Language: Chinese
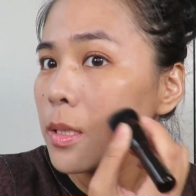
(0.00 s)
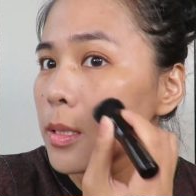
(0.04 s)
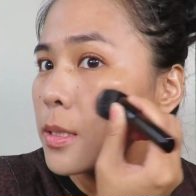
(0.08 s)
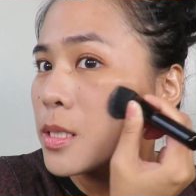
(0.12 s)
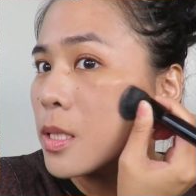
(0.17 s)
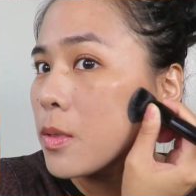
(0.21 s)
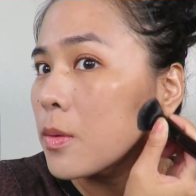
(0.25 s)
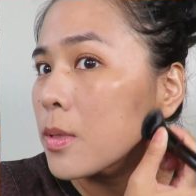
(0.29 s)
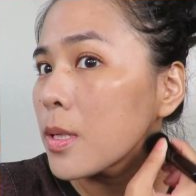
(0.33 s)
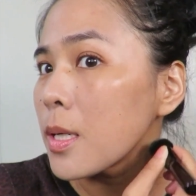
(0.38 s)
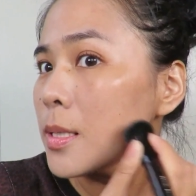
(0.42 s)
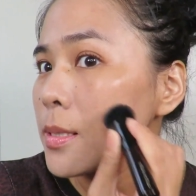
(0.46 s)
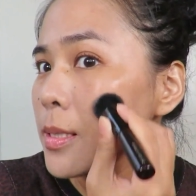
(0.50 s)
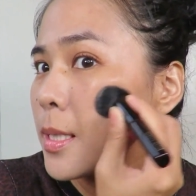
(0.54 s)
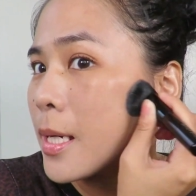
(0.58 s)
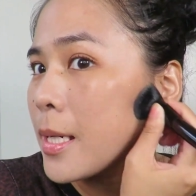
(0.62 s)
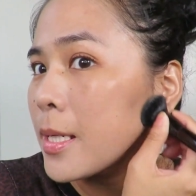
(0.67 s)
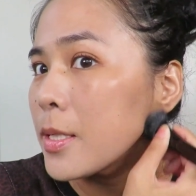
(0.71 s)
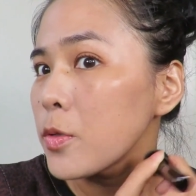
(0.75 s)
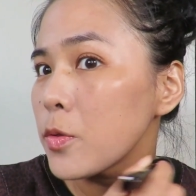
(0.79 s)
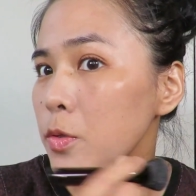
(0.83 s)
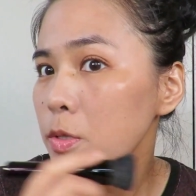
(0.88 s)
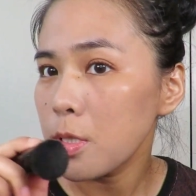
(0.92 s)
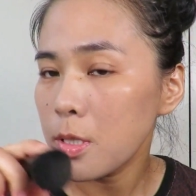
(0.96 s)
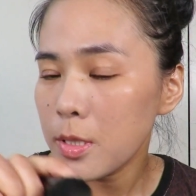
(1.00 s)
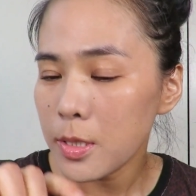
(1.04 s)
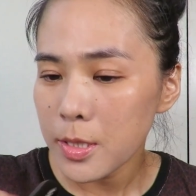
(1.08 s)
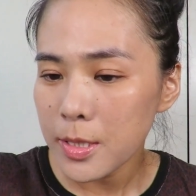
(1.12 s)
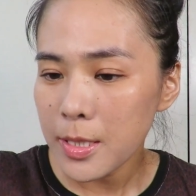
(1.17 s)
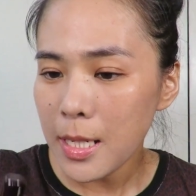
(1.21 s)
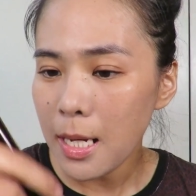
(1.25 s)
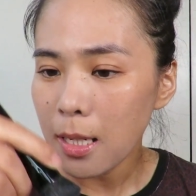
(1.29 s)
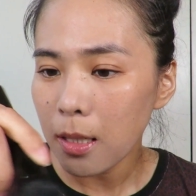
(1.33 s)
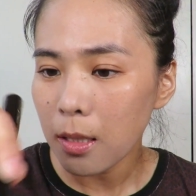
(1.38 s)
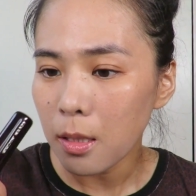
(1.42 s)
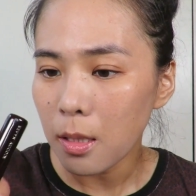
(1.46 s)
像我刚才就是
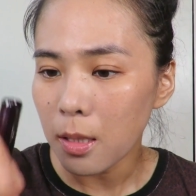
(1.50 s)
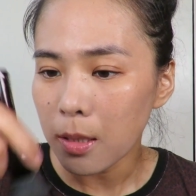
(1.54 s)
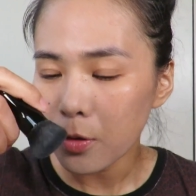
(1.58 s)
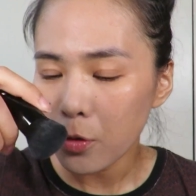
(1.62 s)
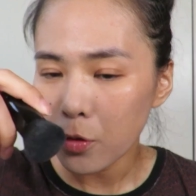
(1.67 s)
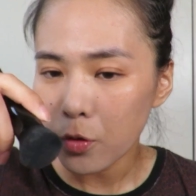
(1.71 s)
粘了，